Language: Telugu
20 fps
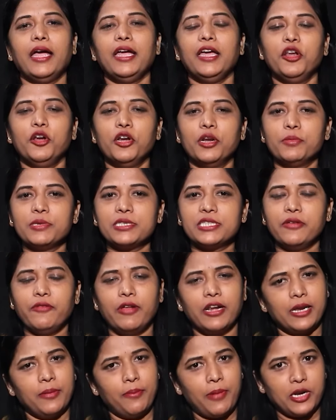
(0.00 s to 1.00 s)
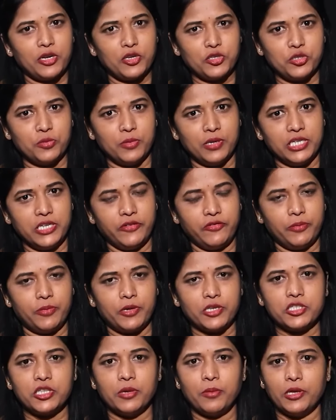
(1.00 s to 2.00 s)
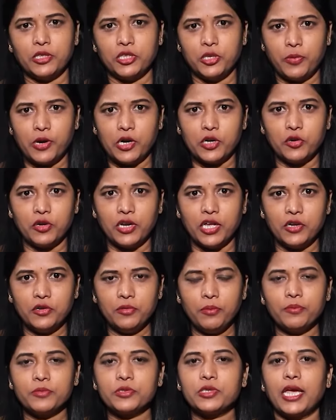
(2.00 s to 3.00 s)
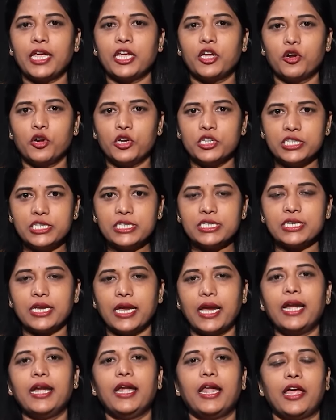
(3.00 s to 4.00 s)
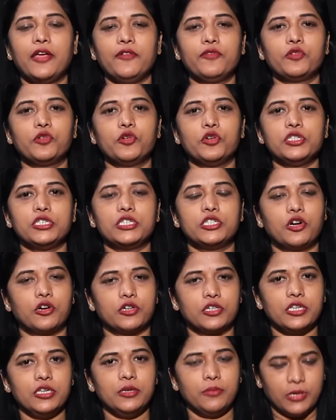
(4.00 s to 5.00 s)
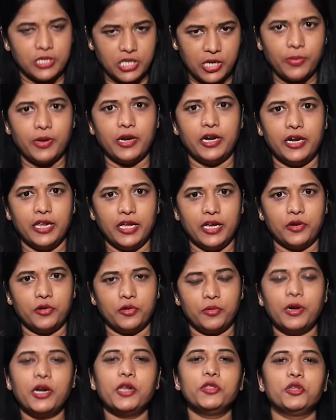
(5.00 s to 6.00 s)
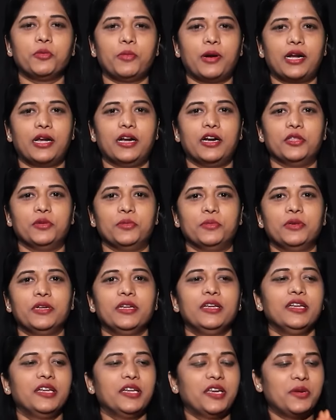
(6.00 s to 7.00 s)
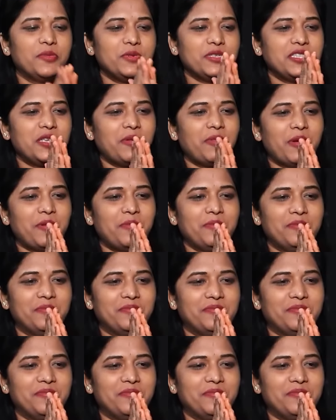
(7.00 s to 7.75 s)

హాయ్ హలో నమస్తే వెల్కమ్ బ్యాక్ టు సుమన్ టీవీ ప్రస్తుతం మనతో పాటు ఉన్నారు సైకాలజిస్ట్ అండ్ లైఫ్ కోచ్ డాక్టర్ మధురిమారెడ్డి గారు మేడంతో మాట్లాడదాం నమస్తే మ్యామ్